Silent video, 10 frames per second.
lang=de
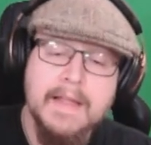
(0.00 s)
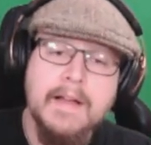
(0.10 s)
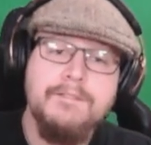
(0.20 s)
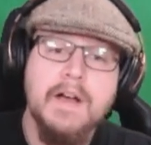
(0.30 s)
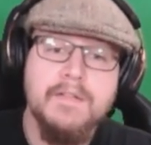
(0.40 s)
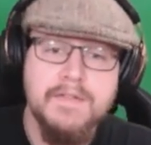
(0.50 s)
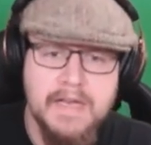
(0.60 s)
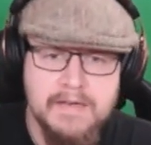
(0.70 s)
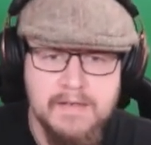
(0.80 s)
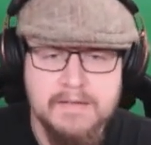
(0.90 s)

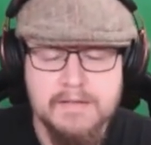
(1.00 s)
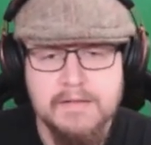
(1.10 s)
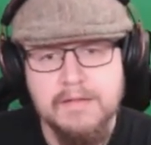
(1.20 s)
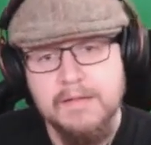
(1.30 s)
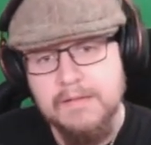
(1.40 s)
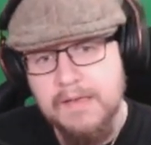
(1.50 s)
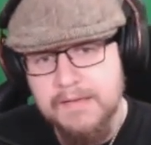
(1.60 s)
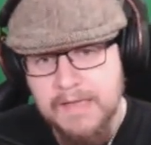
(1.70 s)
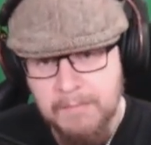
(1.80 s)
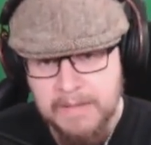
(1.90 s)
verwendet die
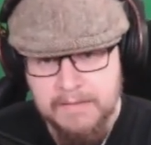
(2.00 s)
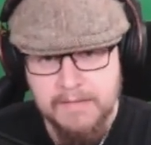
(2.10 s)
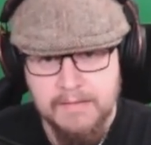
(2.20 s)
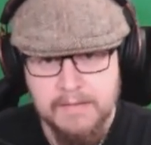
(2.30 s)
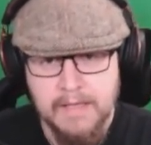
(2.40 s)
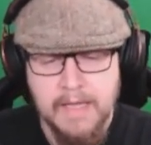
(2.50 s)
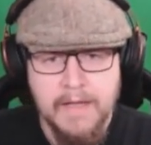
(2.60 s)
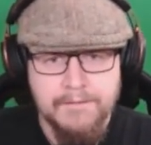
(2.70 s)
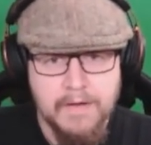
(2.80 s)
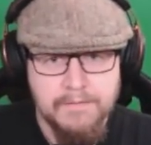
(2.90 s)
Summons.
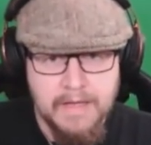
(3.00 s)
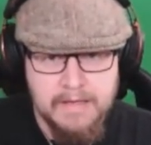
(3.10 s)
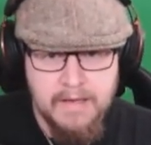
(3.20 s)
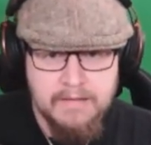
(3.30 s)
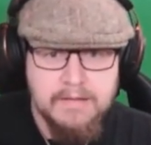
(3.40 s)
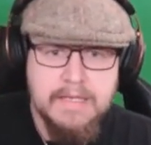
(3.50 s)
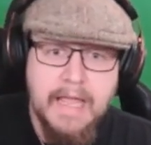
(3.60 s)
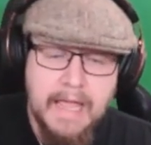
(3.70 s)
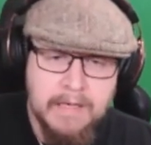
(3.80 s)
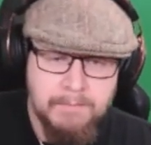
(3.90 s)
Verwendet die
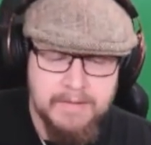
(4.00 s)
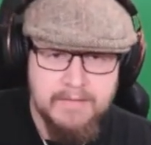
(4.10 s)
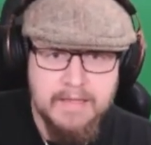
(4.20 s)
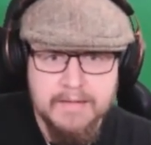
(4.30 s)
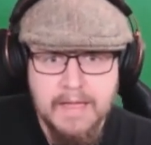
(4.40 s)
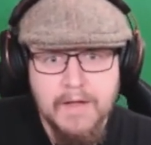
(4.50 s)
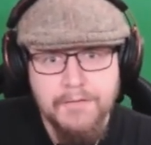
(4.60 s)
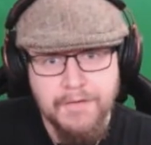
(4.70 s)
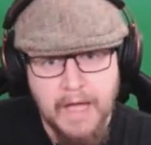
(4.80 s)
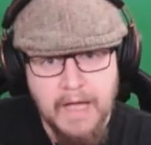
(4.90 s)
NPCs.
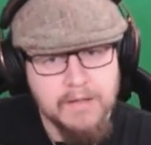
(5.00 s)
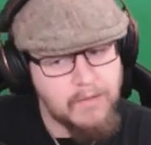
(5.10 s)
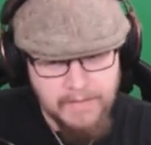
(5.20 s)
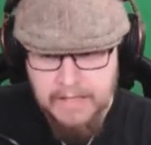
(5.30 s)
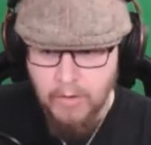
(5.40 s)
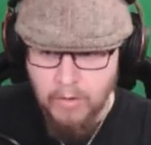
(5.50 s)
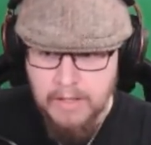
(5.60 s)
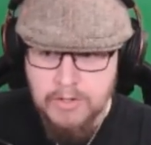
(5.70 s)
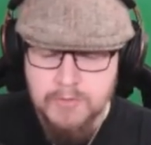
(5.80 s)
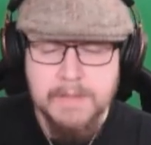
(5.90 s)
Fragt, wenn ihr
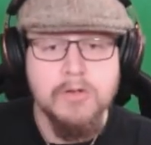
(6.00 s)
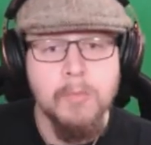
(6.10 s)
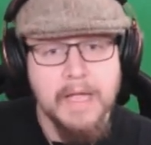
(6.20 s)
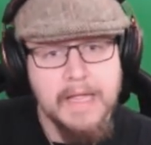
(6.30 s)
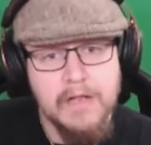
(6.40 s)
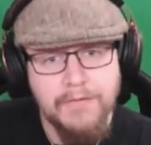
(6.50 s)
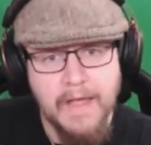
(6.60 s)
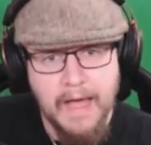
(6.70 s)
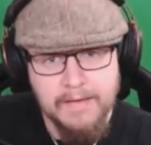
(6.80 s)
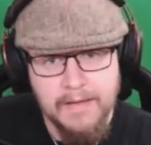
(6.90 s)
online spielt, um
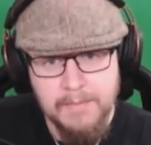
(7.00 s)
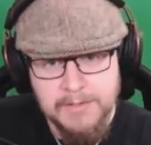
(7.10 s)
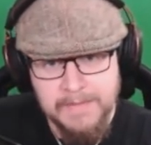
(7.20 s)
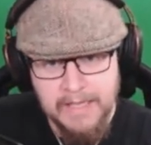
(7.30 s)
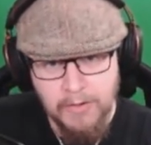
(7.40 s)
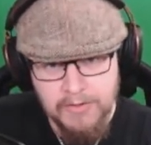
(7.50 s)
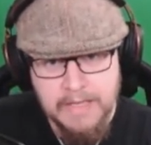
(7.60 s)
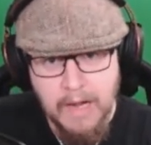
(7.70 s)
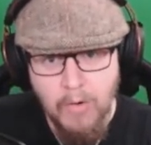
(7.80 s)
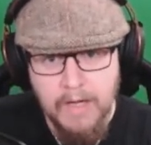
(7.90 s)
Hilfe. Andere Mitspieler können
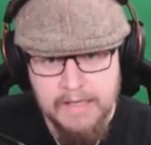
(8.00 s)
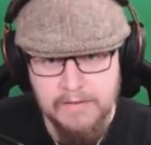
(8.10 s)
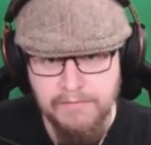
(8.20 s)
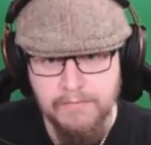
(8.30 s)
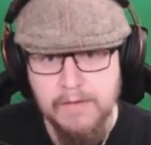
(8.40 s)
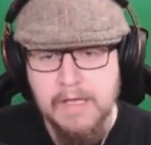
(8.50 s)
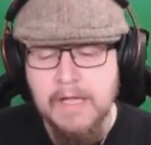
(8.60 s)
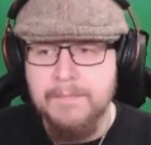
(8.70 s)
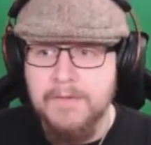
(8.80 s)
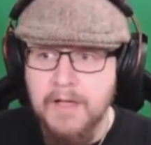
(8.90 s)
ja auch helfen.
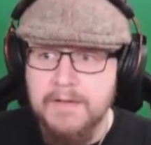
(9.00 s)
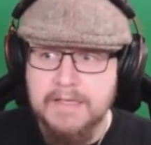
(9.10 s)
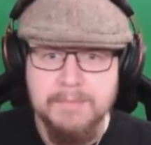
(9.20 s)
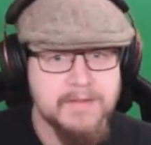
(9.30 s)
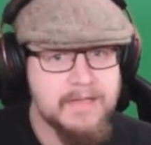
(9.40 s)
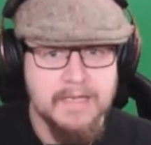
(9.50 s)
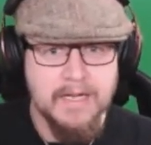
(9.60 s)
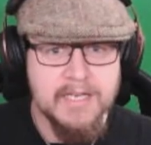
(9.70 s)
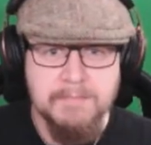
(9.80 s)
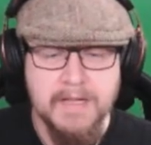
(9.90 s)
Ne, gibt es den
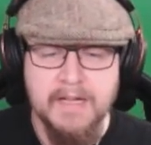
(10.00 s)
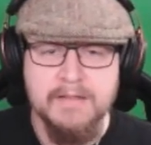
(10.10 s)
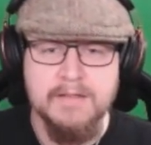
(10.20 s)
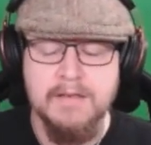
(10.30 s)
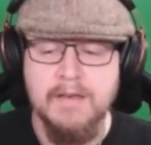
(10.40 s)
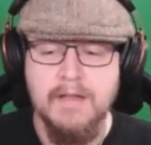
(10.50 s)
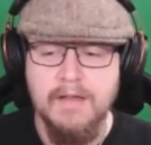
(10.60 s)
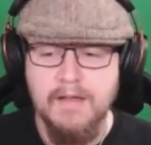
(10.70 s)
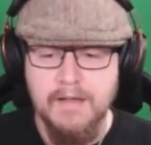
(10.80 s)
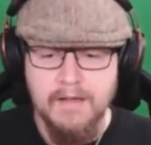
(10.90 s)
ganz bekannten,
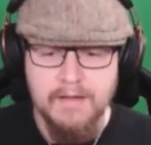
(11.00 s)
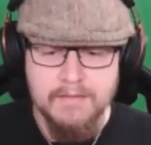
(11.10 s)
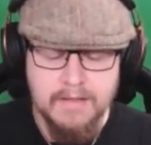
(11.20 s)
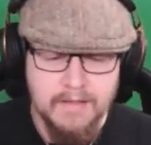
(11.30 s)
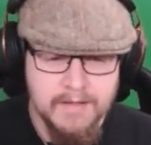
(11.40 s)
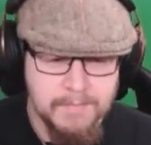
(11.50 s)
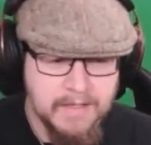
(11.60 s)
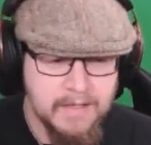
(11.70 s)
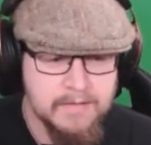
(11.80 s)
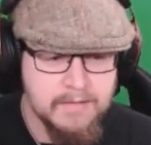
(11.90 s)
äh, den ganz
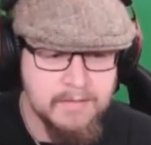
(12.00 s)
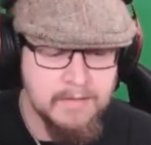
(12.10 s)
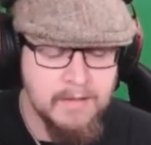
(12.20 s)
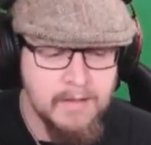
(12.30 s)
bekannten